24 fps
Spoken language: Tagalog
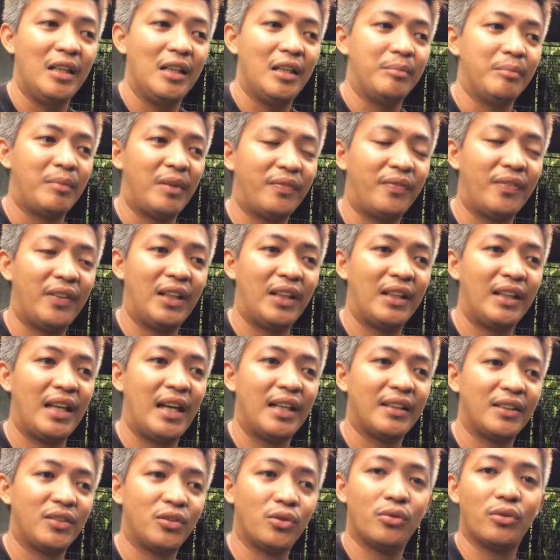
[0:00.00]
ma-feel
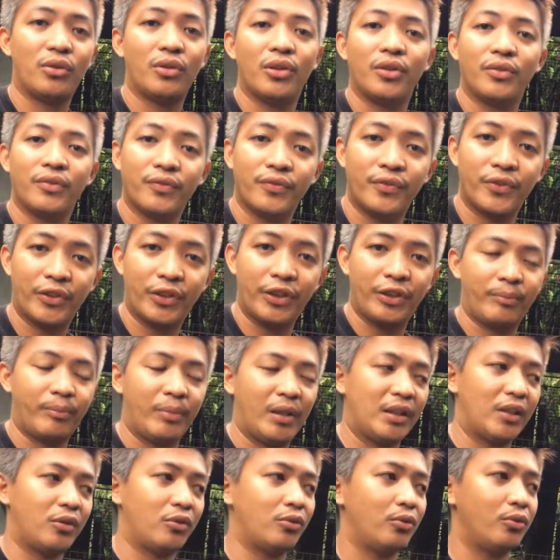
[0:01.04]
natin yung comfort pag
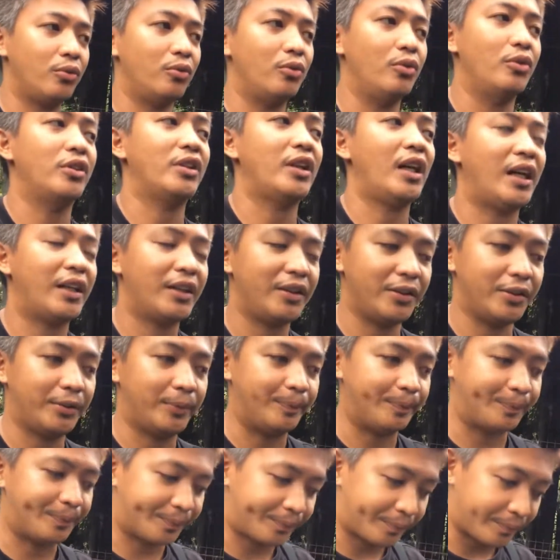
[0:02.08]
natutulog tayo.
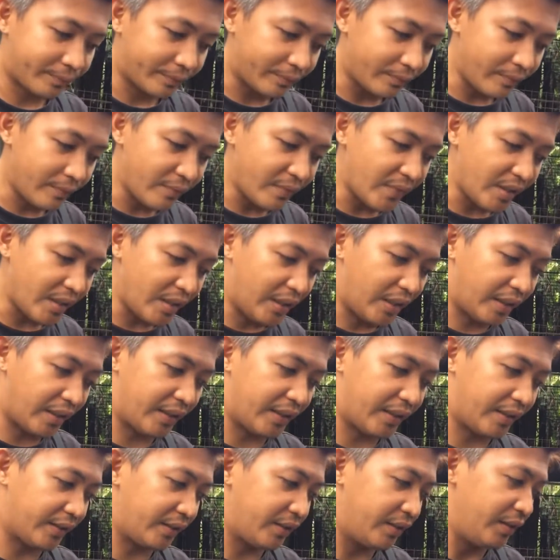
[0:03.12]

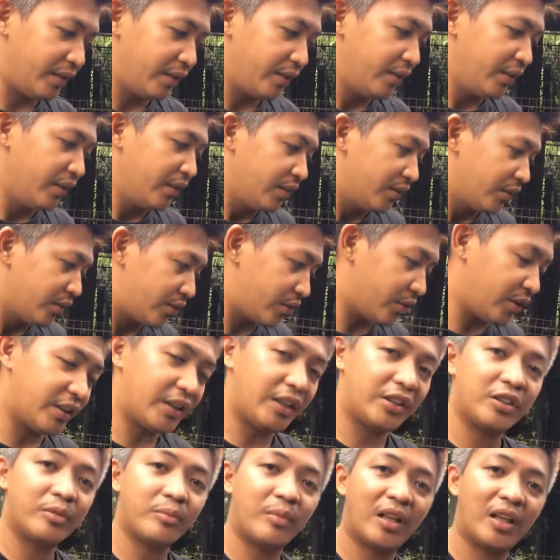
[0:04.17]
Ayan. So
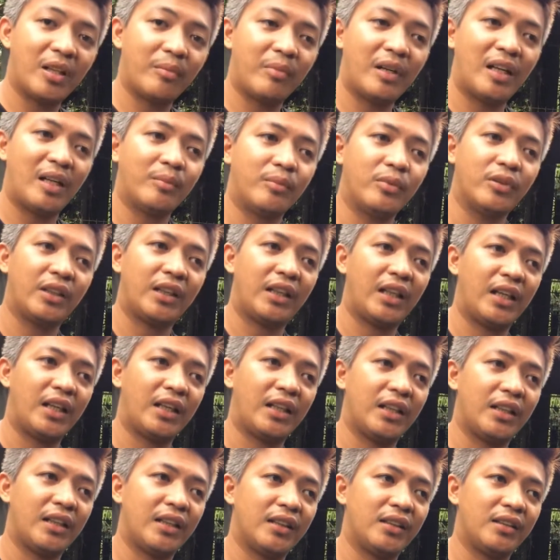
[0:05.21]
ayan yung mga baboy
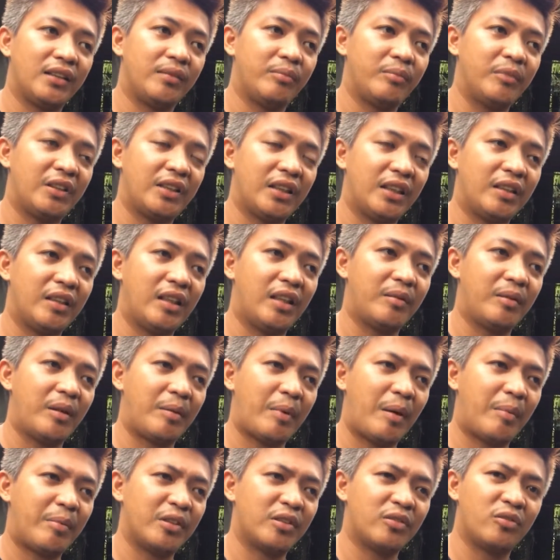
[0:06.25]
kaya minsan na
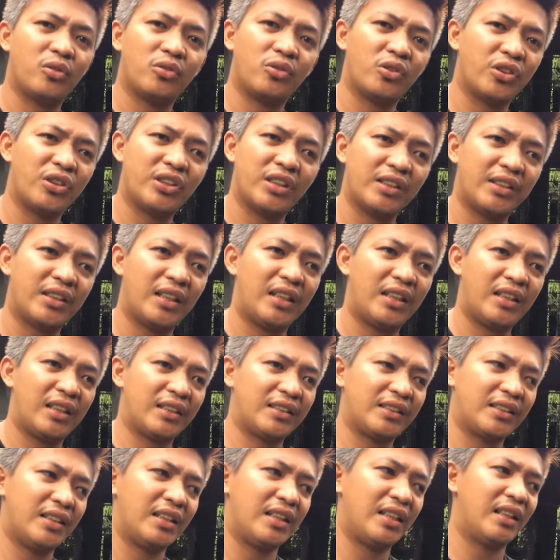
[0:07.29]
mapapansin no choice talaga
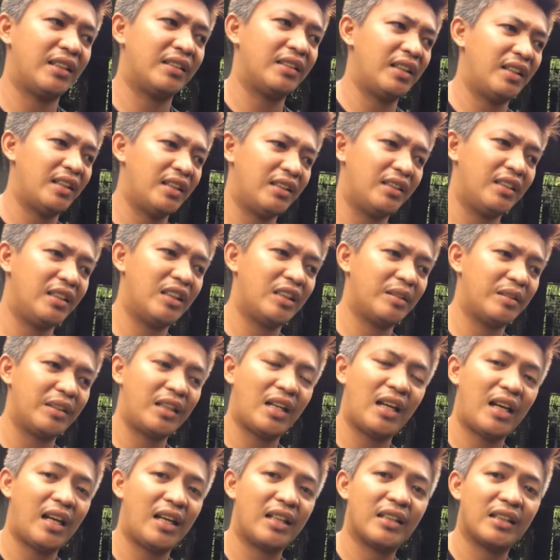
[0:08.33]
sila dahil di na nila
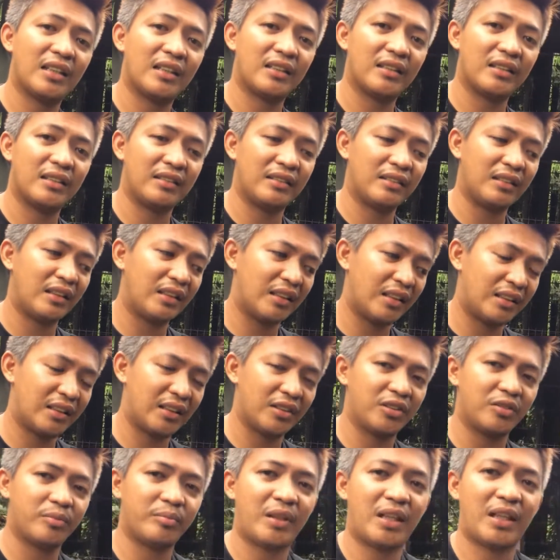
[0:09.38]
kayang
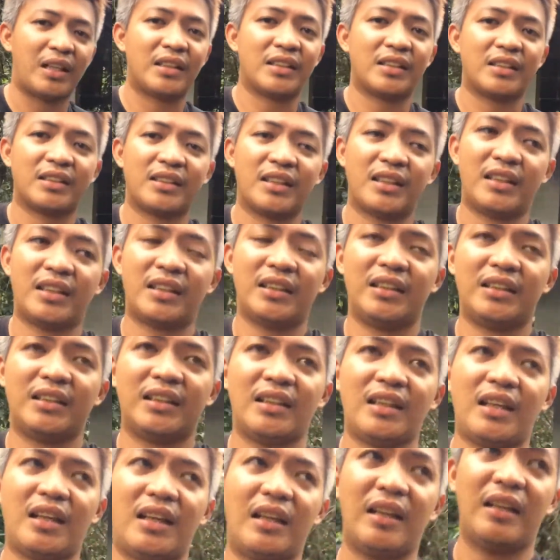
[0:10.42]
linisan 'yon para sa sarili
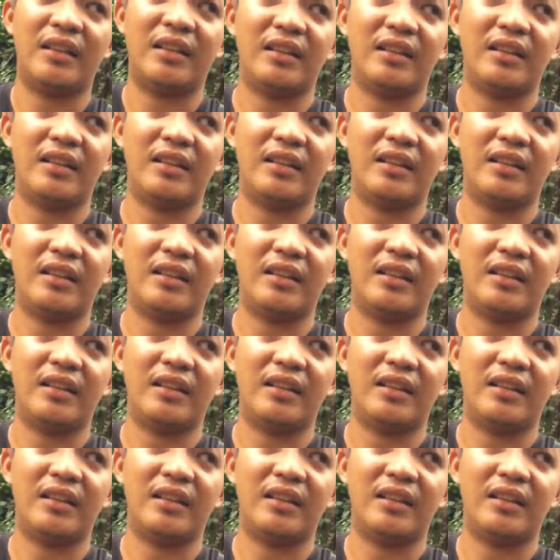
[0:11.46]
nila,